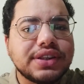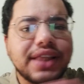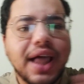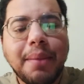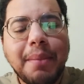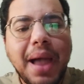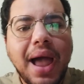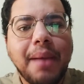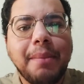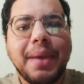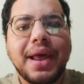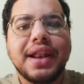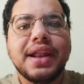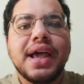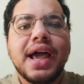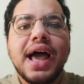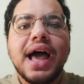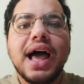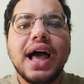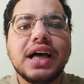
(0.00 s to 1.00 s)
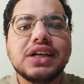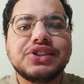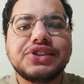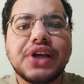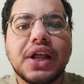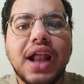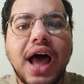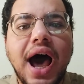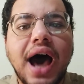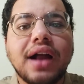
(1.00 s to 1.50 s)
تماما
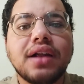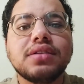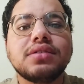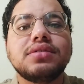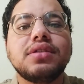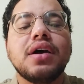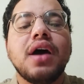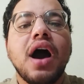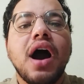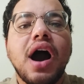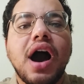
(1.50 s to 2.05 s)
هذا العرض